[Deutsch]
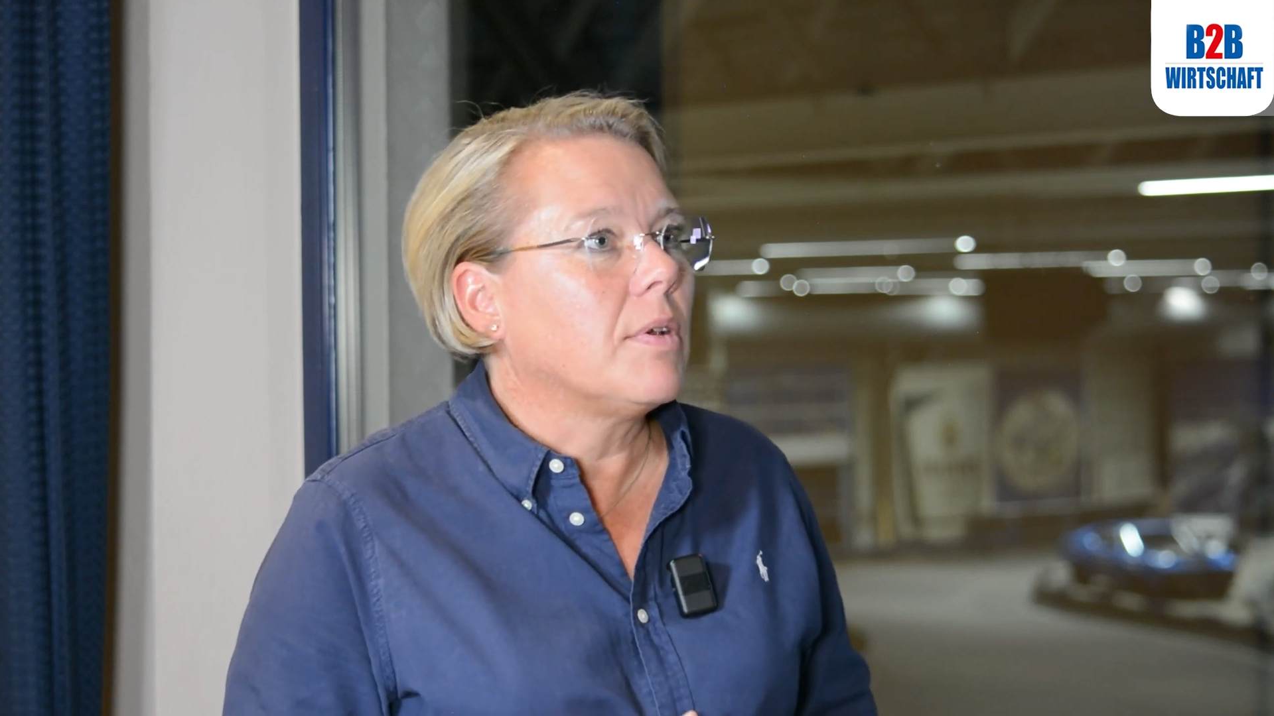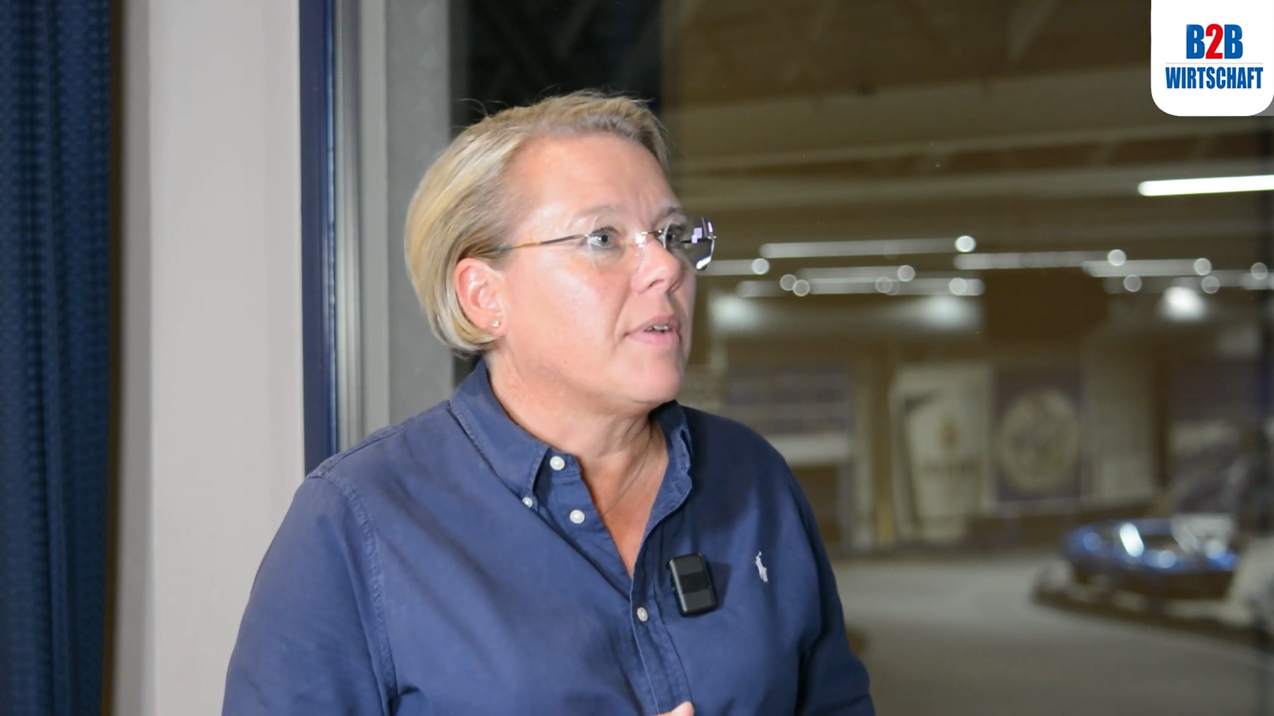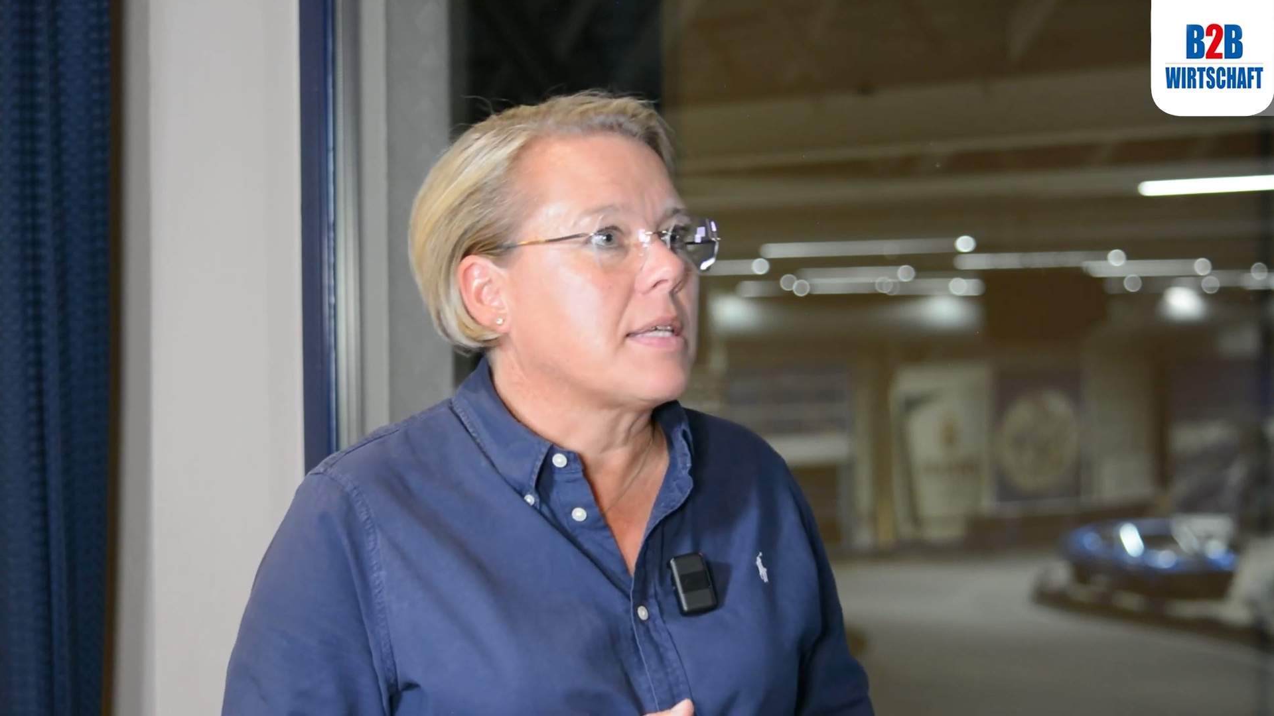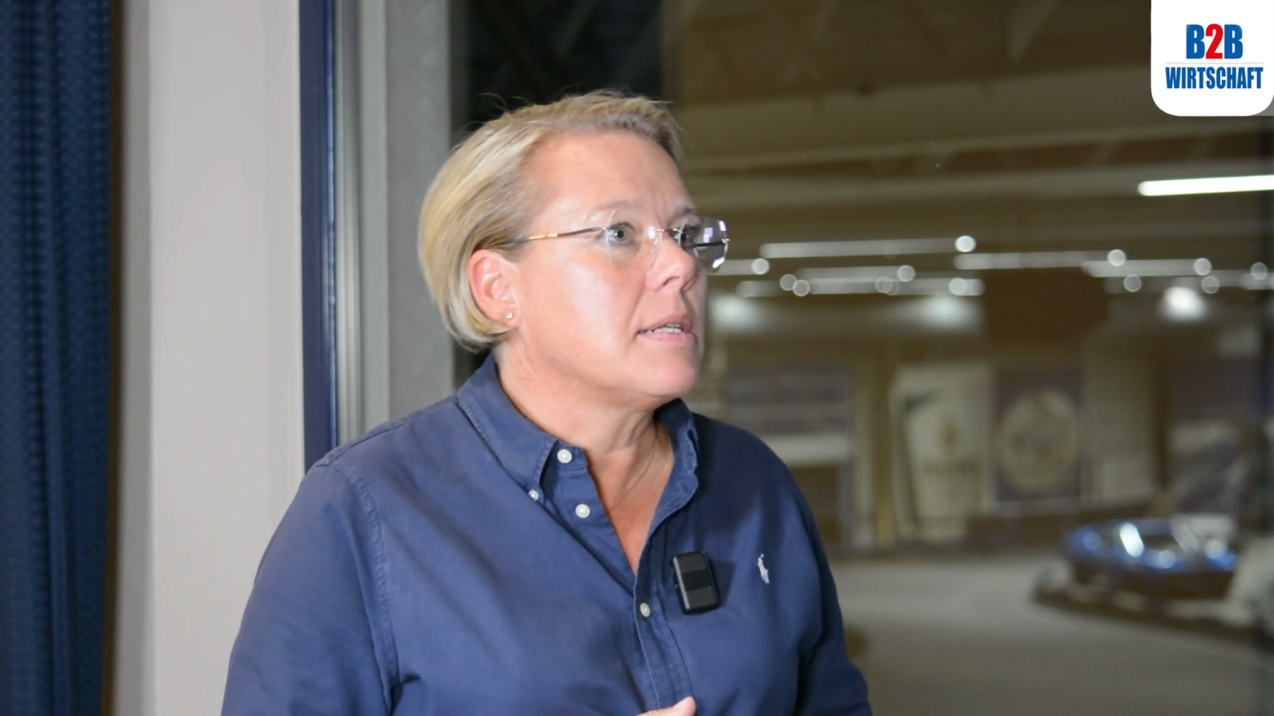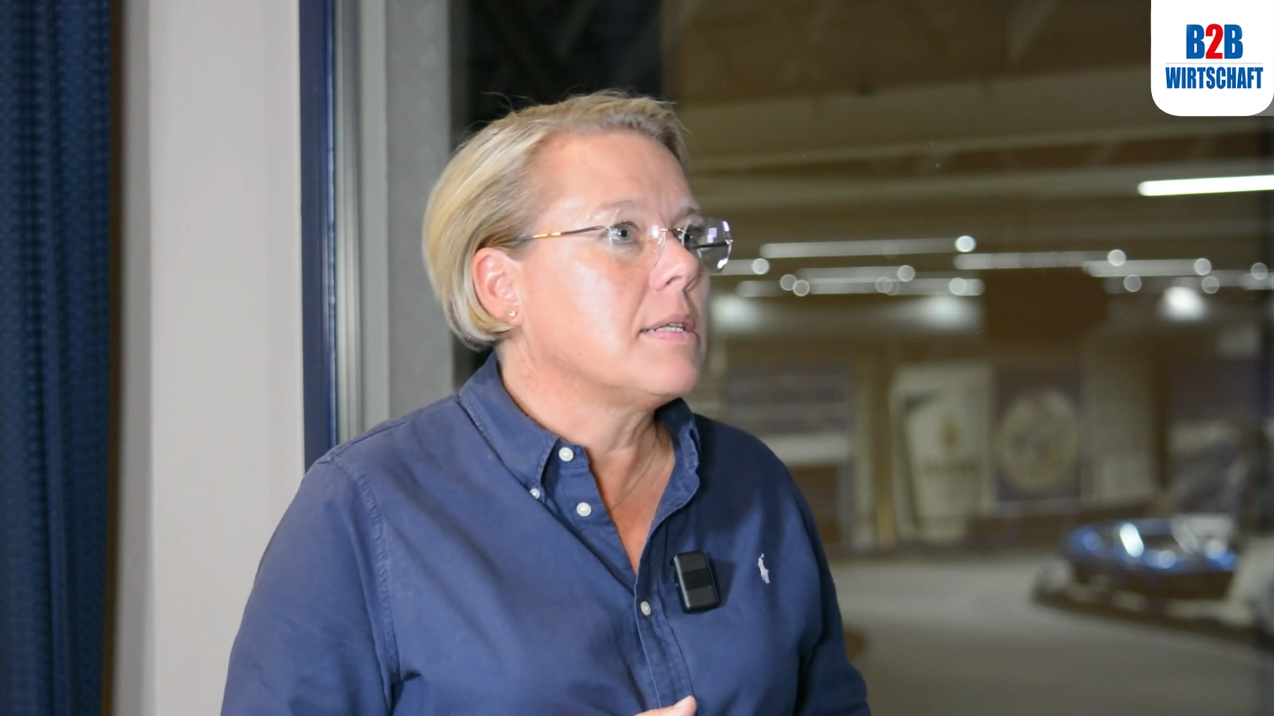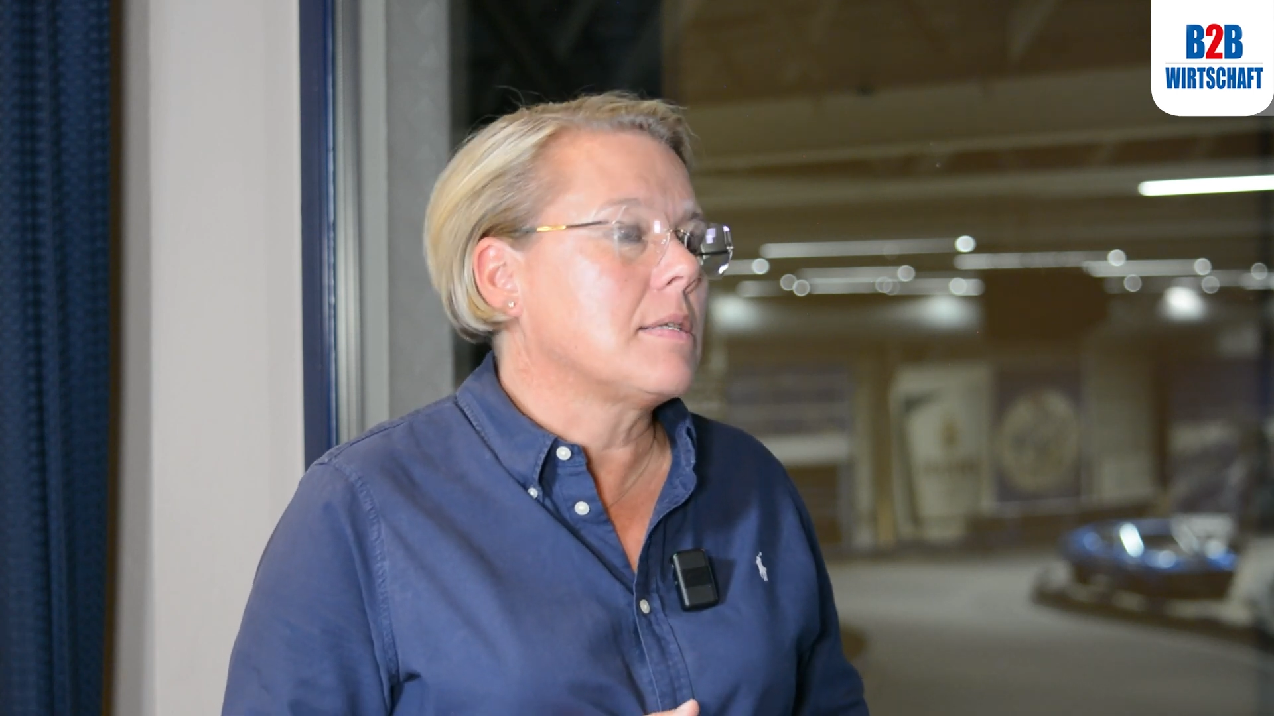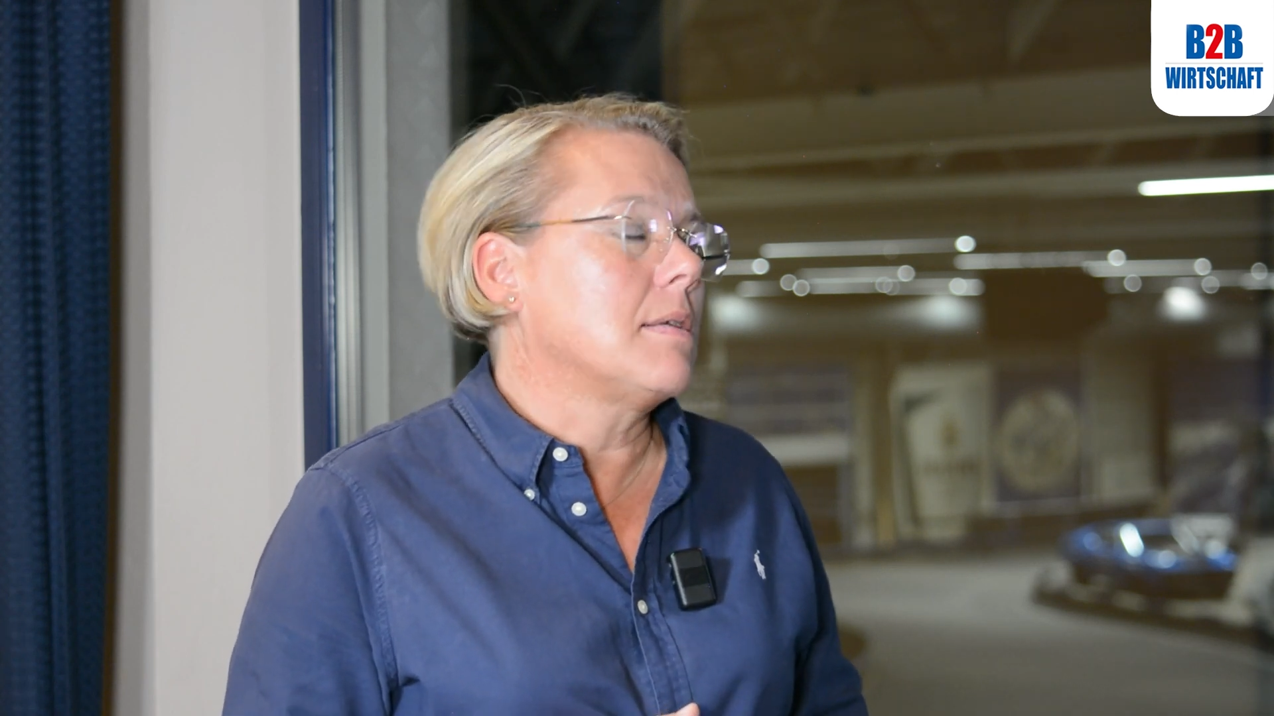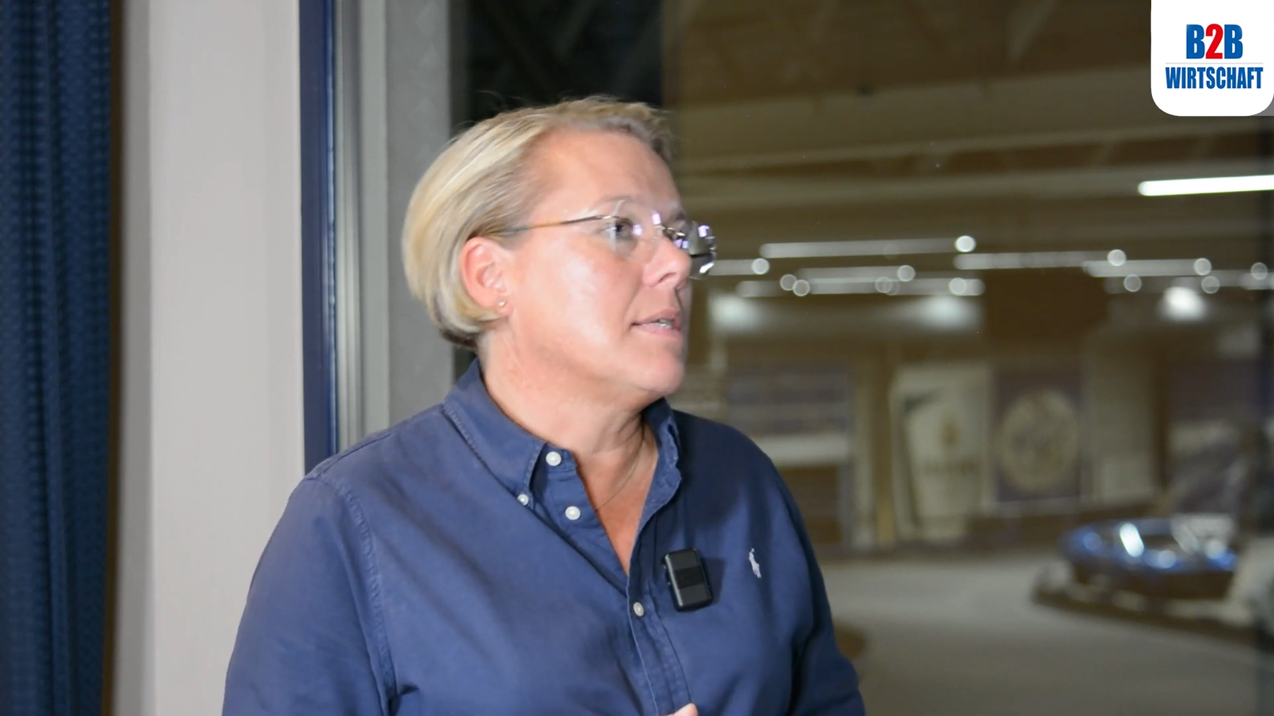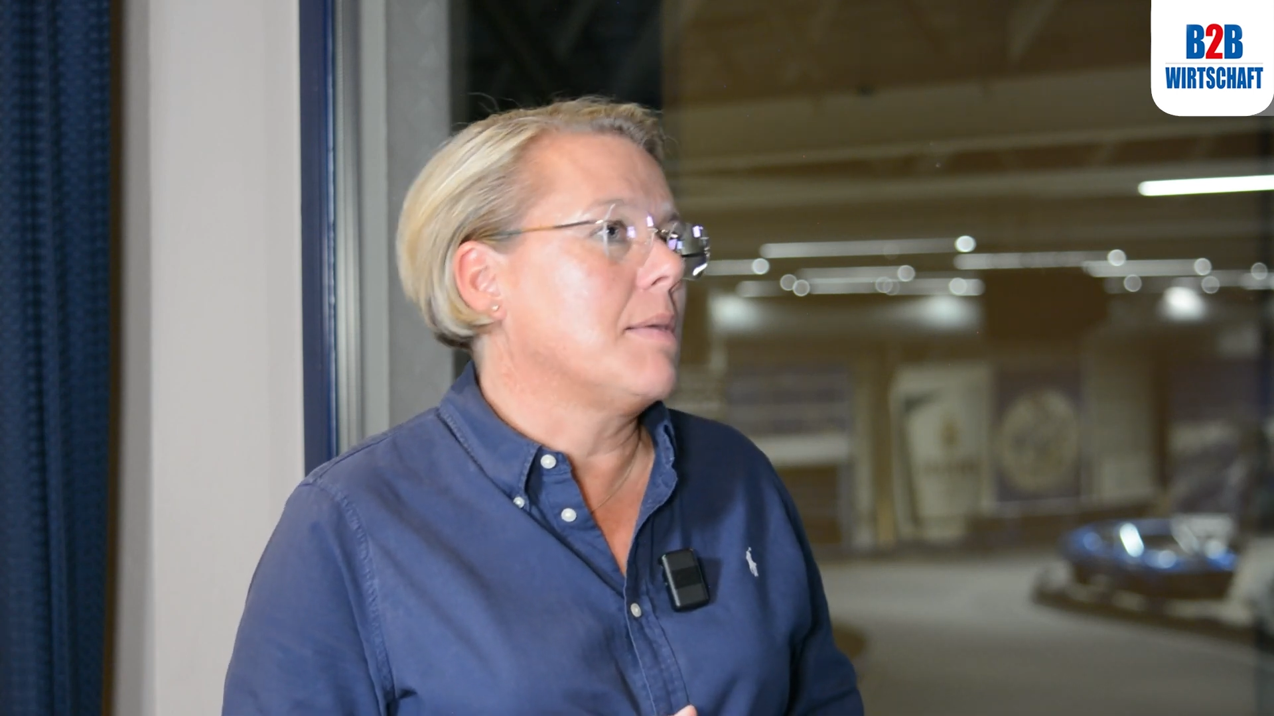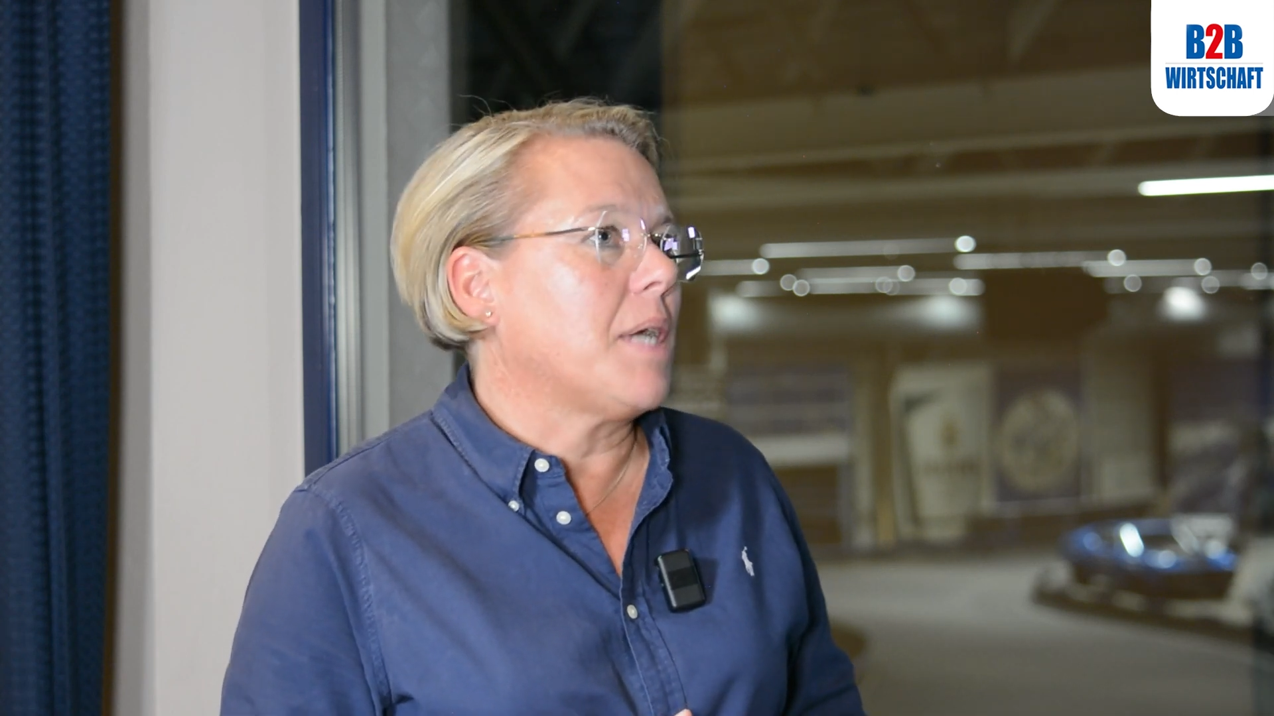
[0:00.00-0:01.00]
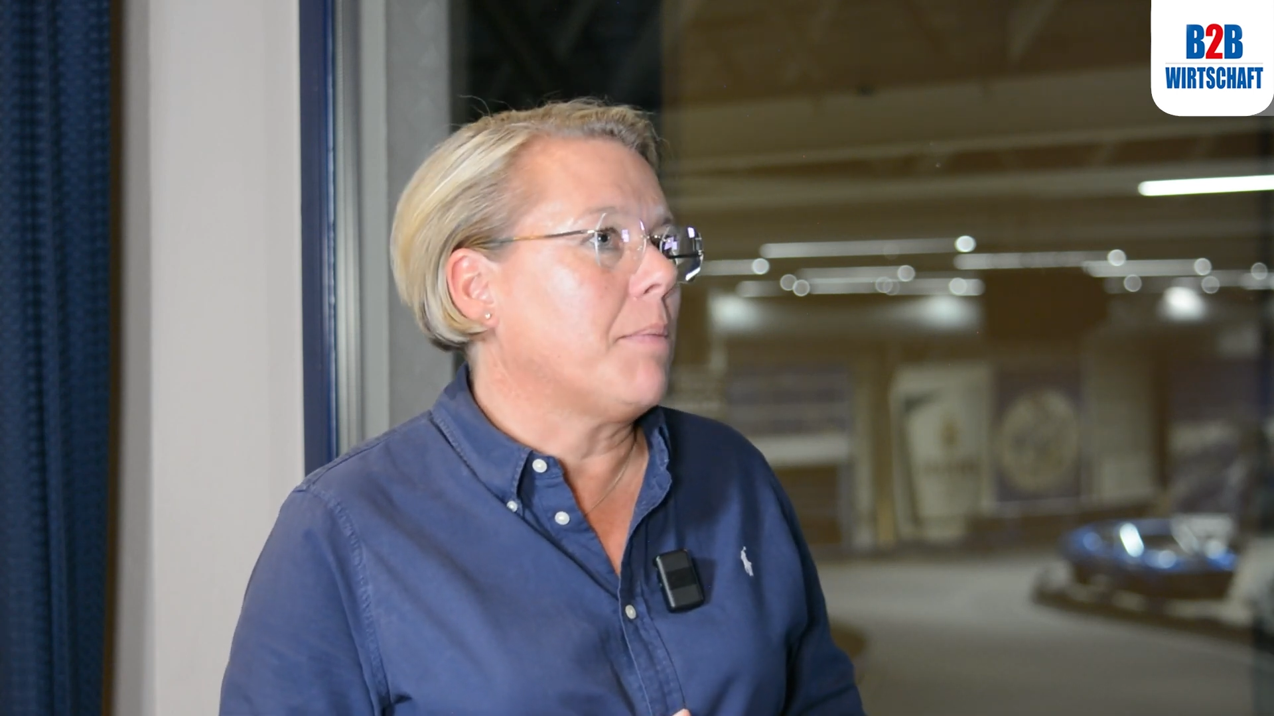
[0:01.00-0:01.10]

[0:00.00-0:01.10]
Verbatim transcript: wir wechseln das die gesamte